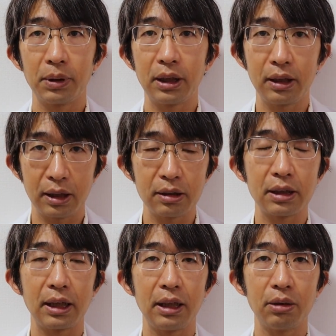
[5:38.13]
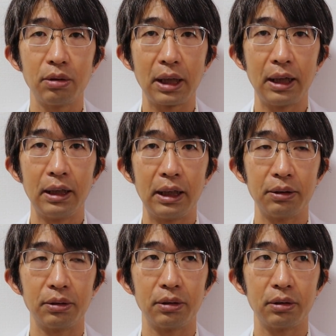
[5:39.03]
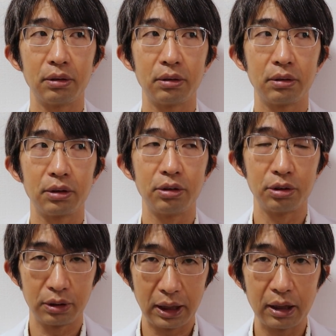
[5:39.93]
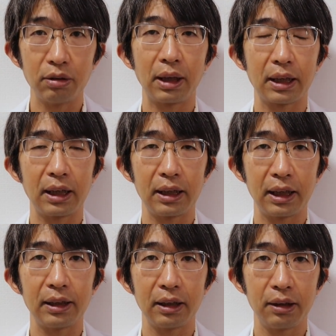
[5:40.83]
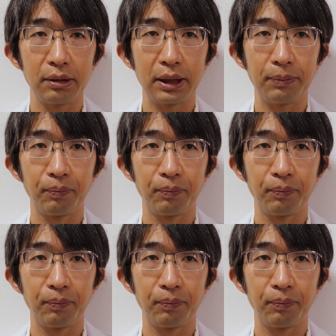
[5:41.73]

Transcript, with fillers: まあ、適切な栄養があの吸収できるわけなんですよね。